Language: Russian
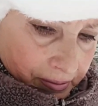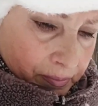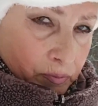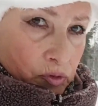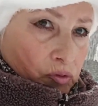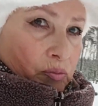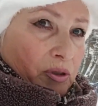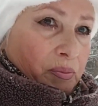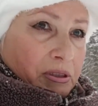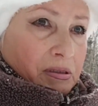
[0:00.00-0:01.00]
Муж у меня
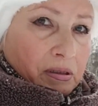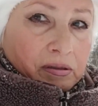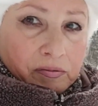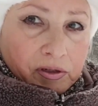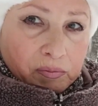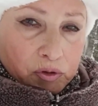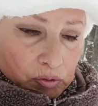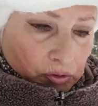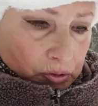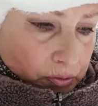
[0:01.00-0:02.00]
последнее время
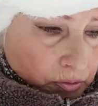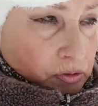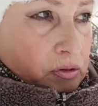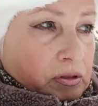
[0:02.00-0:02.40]
что-то не хочет